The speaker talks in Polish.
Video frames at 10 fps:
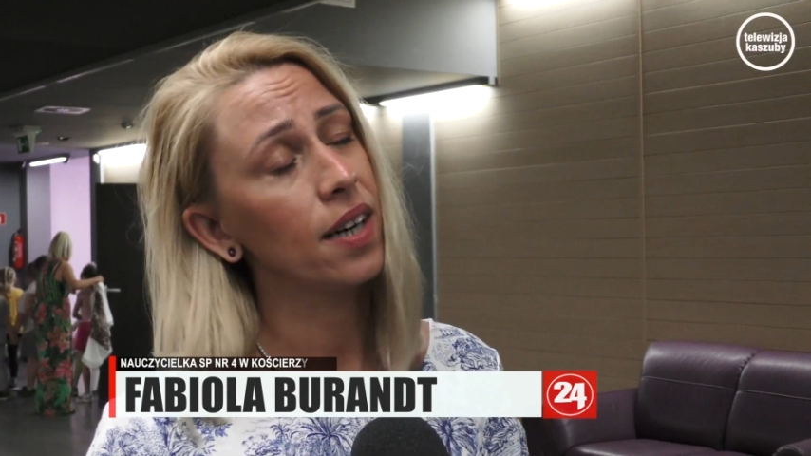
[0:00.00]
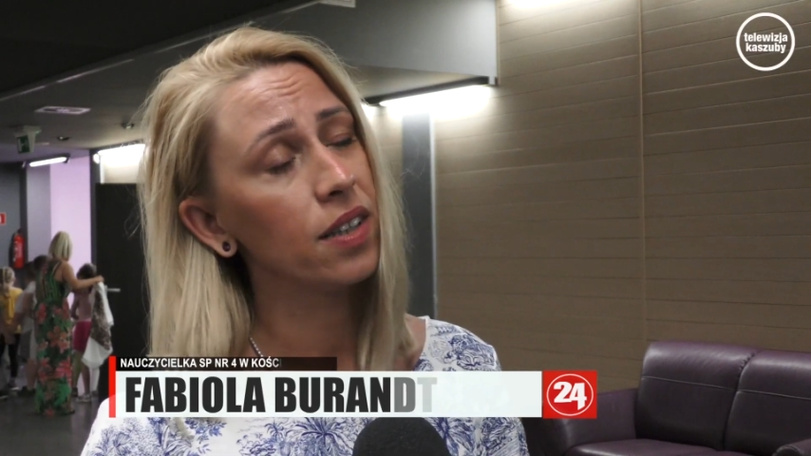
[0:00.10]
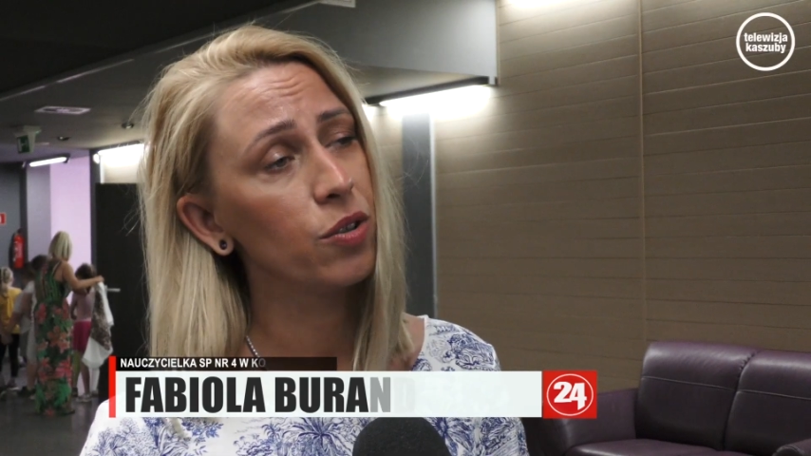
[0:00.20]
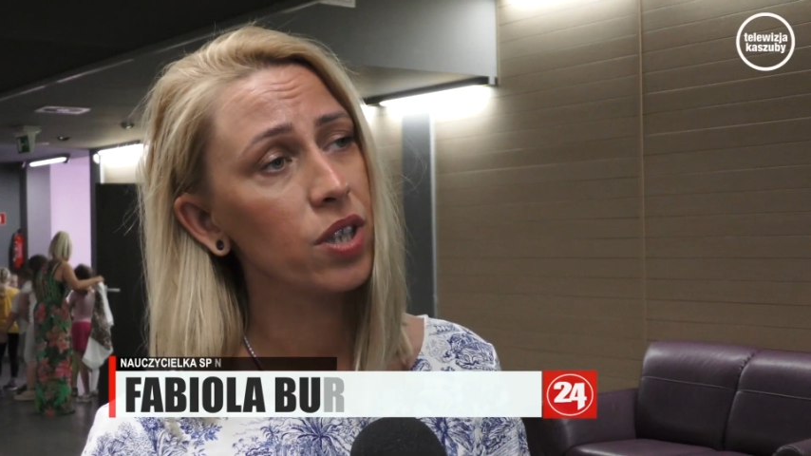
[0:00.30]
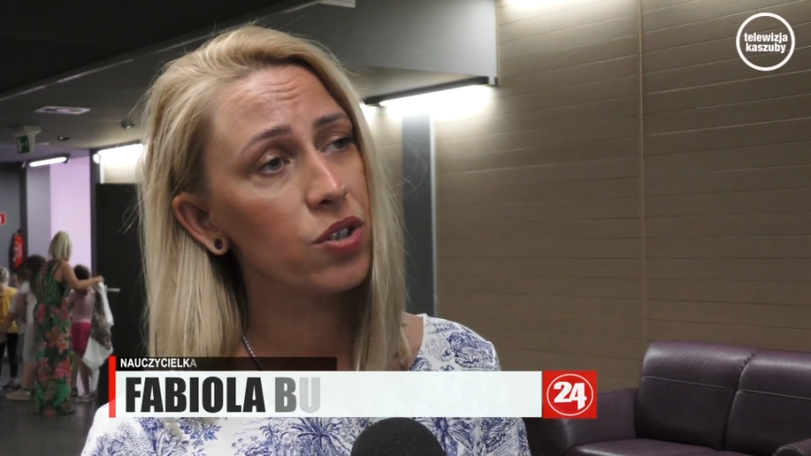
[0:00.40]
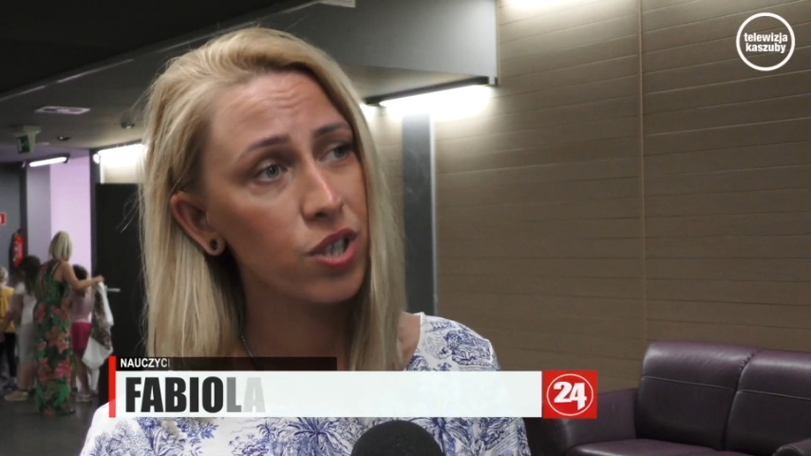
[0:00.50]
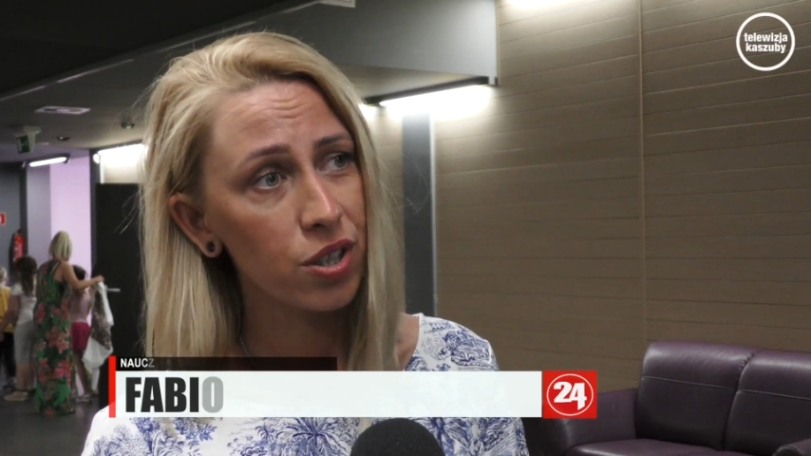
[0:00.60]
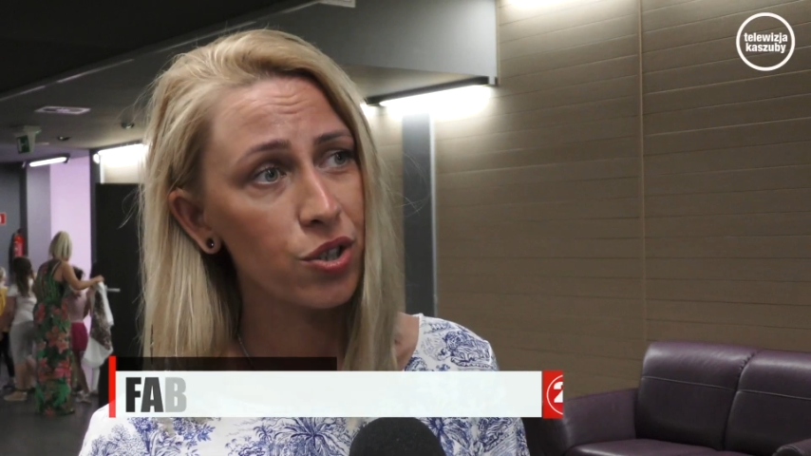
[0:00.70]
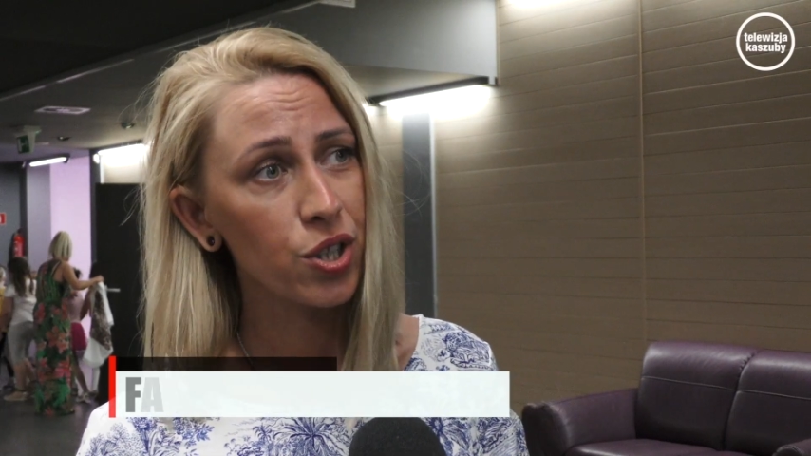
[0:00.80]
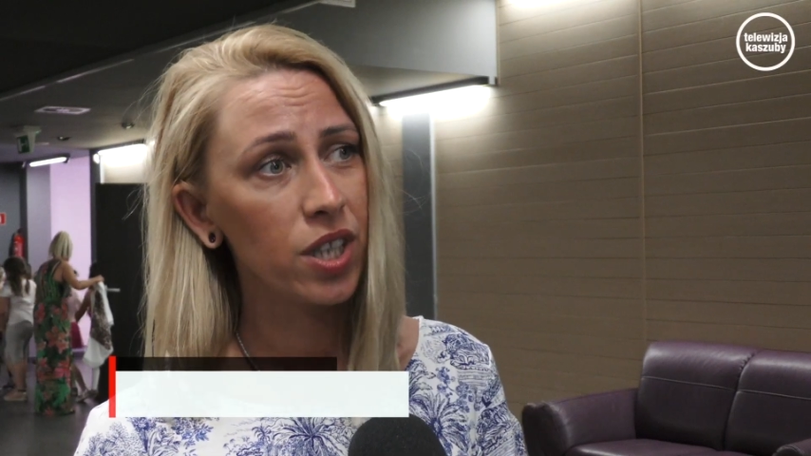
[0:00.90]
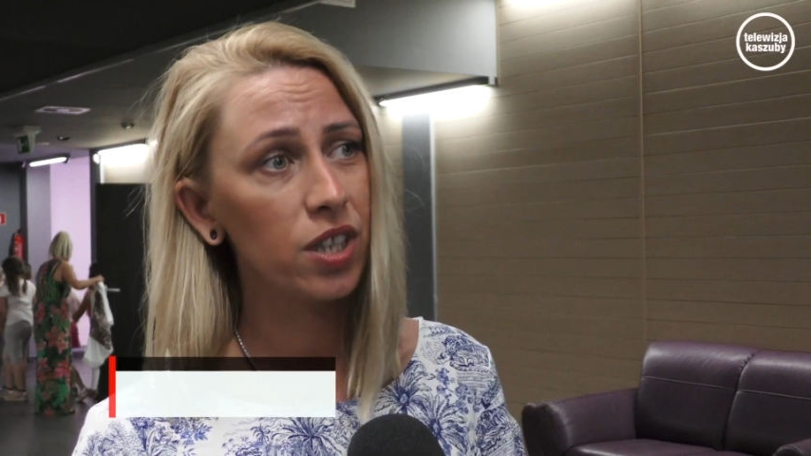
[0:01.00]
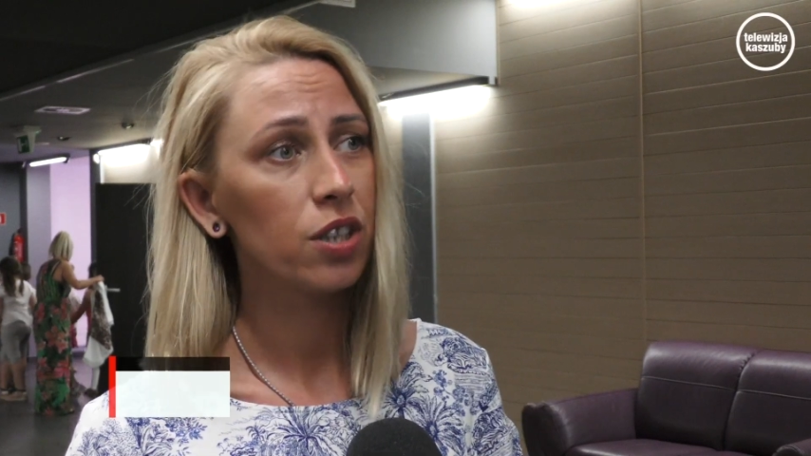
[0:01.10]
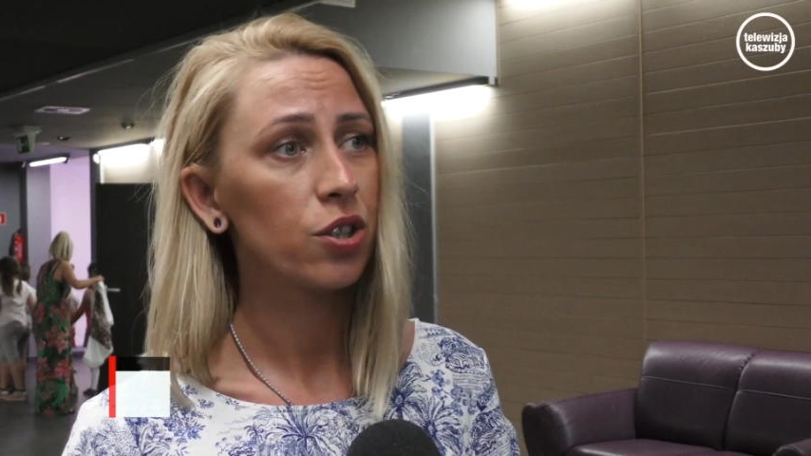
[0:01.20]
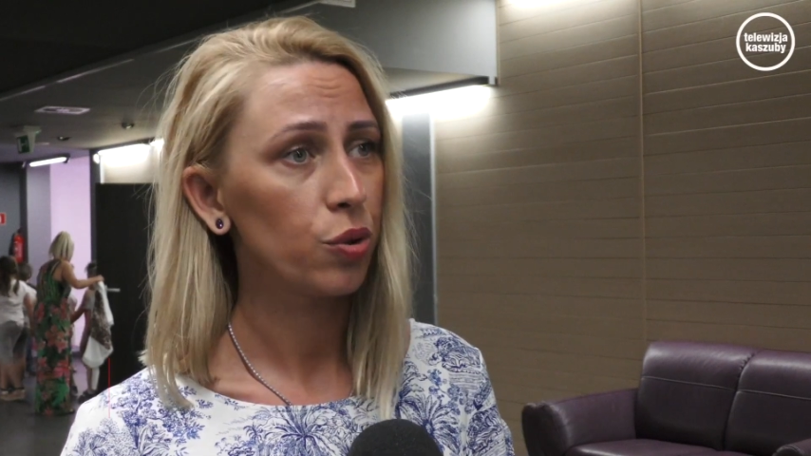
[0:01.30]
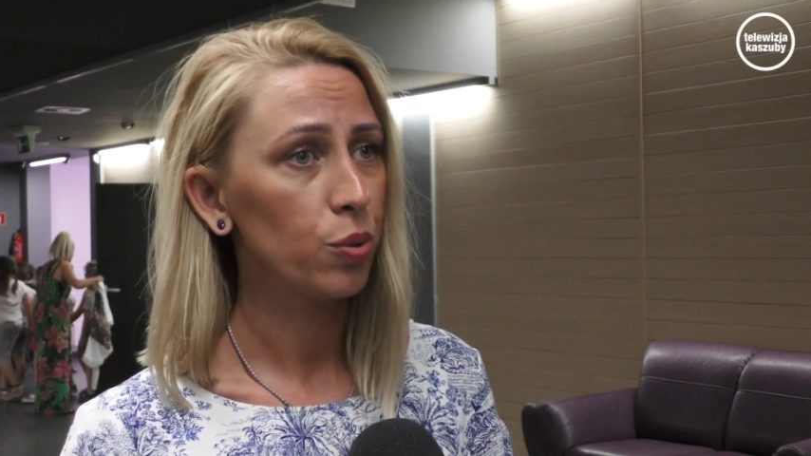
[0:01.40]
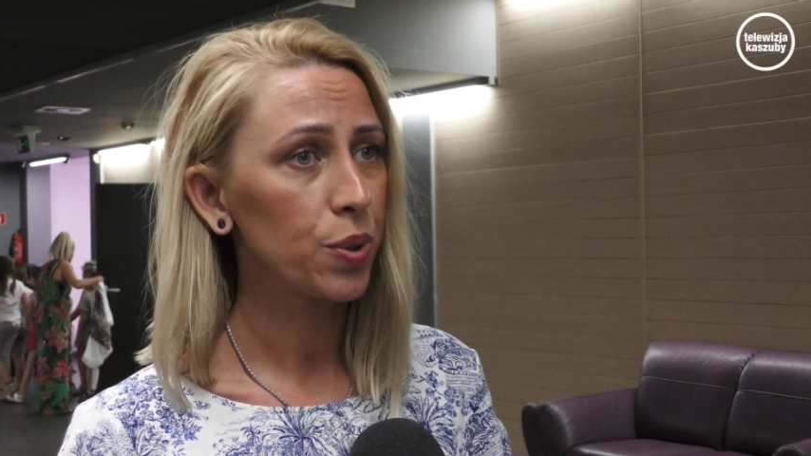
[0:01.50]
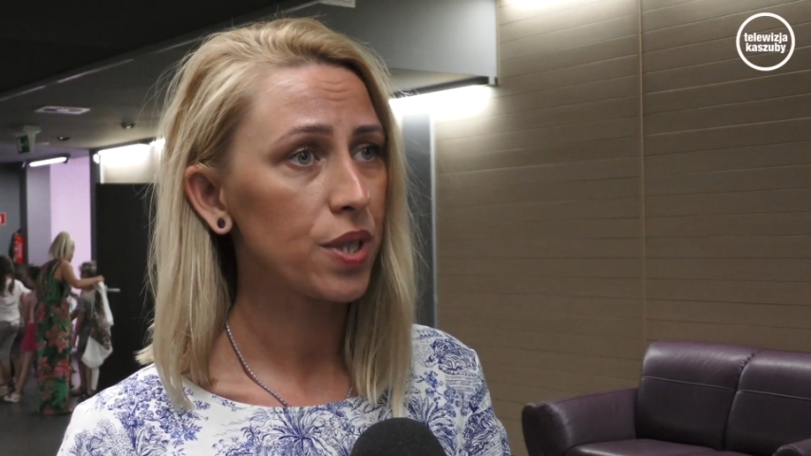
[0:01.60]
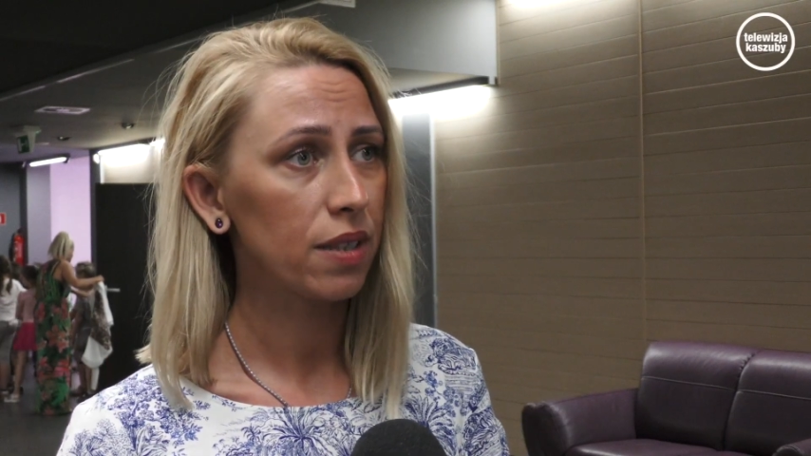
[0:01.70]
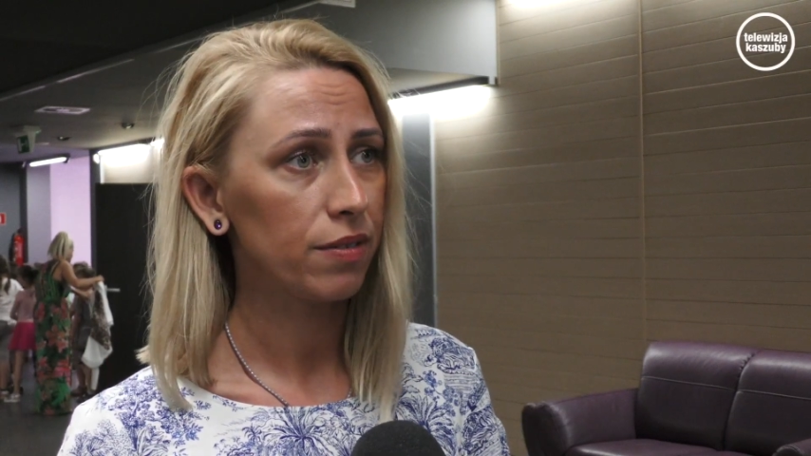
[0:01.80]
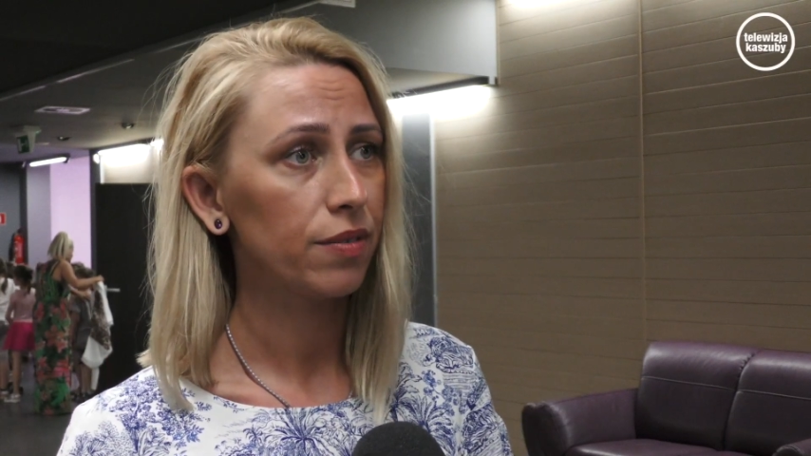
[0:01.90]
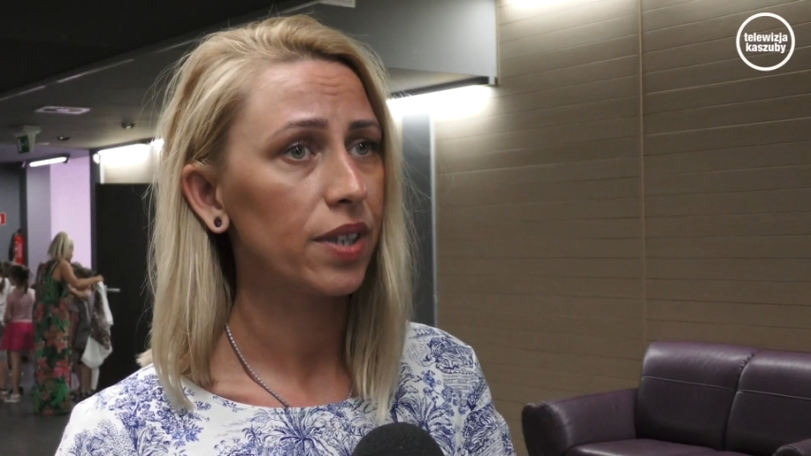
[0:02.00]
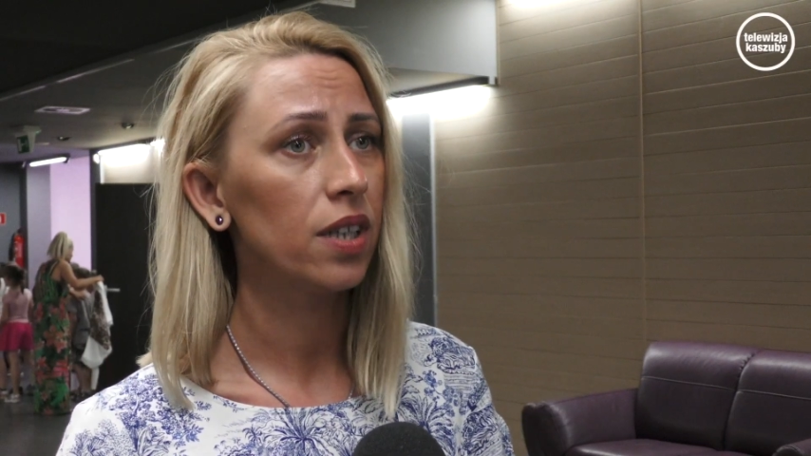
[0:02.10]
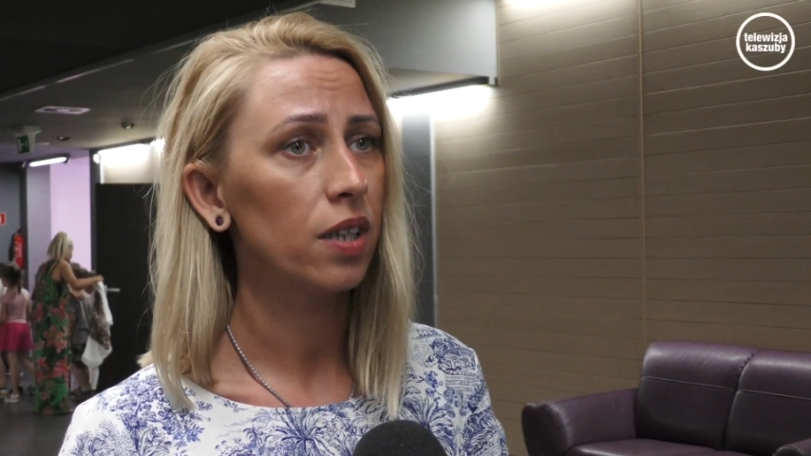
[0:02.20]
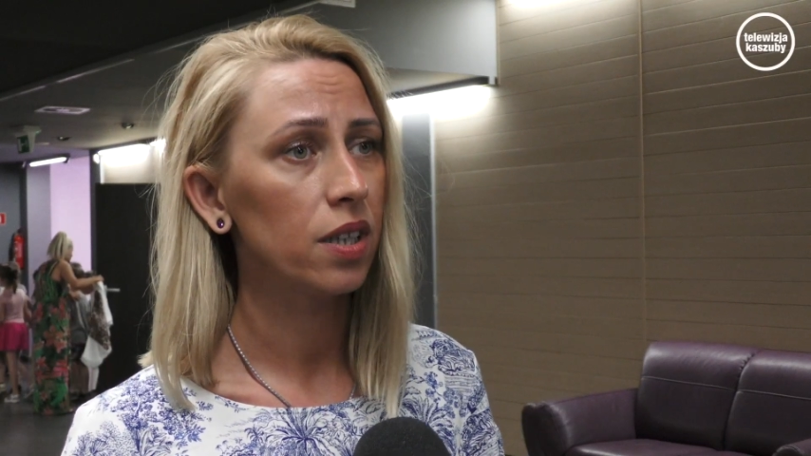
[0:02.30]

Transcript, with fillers: kategoria 4-6 szkoły podstawowej.